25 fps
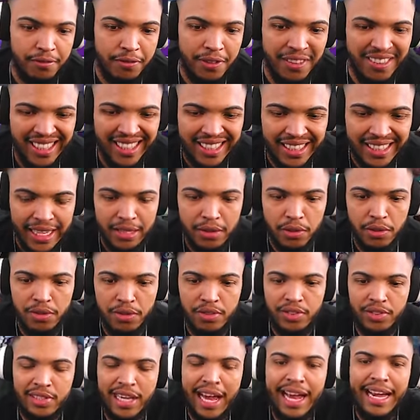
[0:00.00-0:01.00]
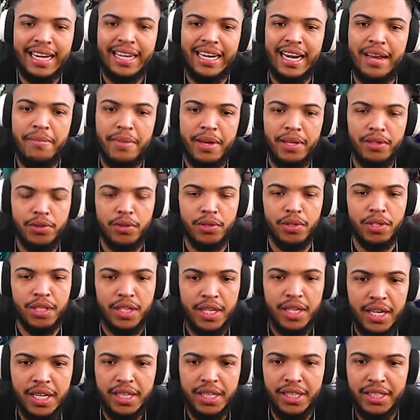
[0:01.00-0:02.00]
visitando Sacramento
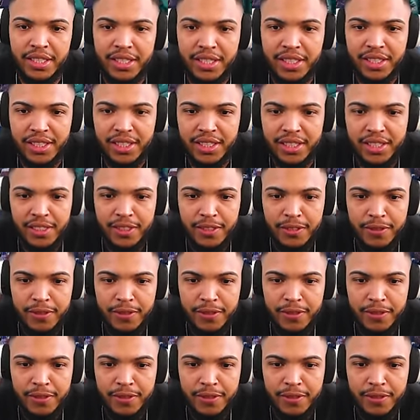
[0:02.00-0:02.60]
Kings.